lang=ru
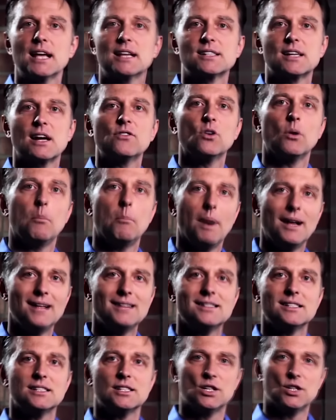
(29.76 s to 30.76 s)
Иногда
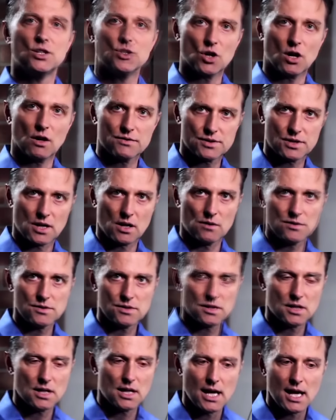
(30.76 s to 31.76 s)
растворение камней
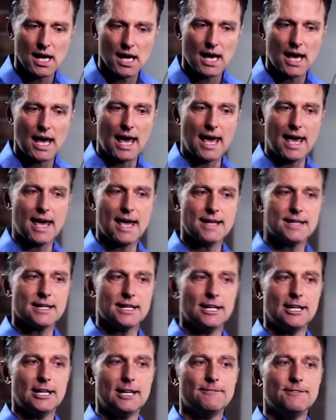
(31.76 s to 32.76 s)
занимает несколько
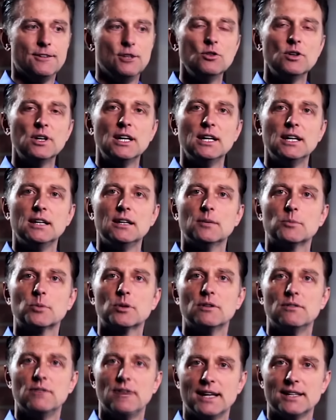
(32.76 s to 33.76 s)
месяцев. И если
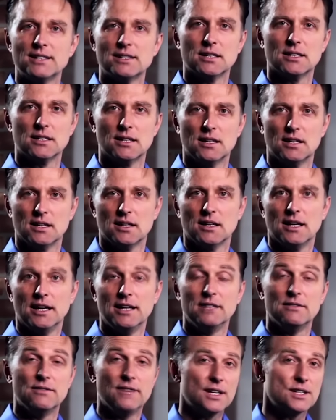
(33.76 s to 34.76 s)
можно избежать
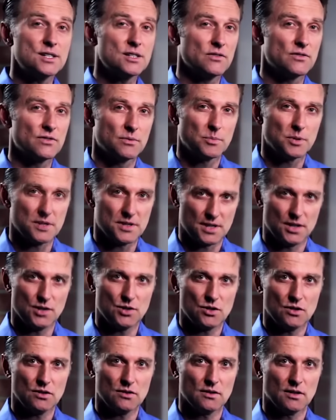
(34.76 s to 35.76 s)
инвазивных
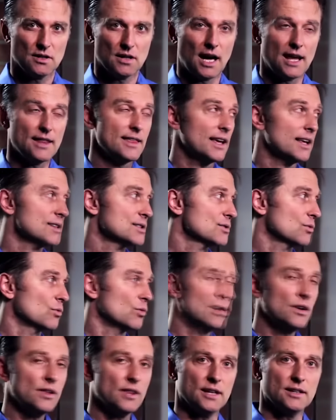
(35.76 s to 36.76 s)
процедур, то, по-моему,
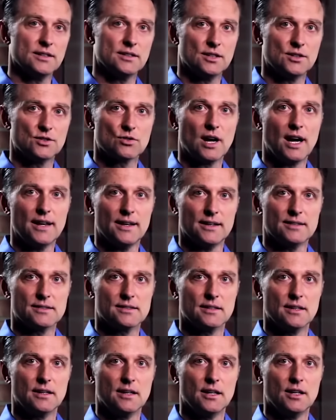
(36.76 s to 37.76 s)
стоит
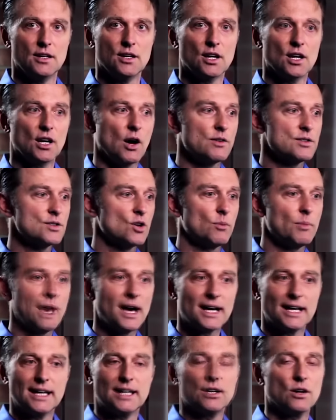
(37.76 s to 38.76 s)
попробовать. Всегда можно
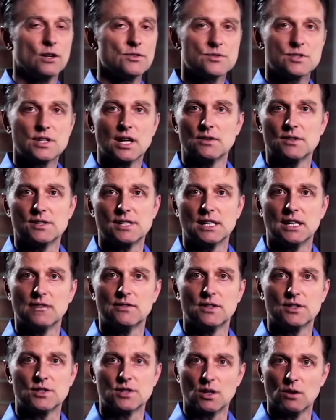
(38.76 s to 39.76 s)
сделать УЗИ и
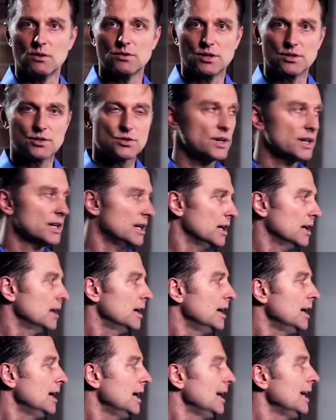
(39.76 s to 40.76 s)
посмотреть, уменьшились
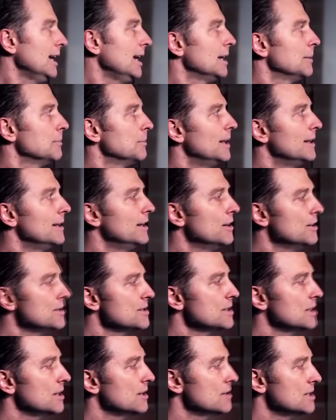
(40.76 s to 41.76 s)
ли камни.
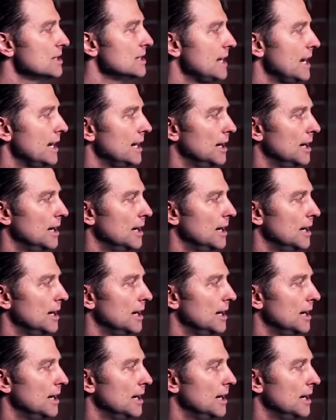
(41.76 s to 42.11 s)
Вот эта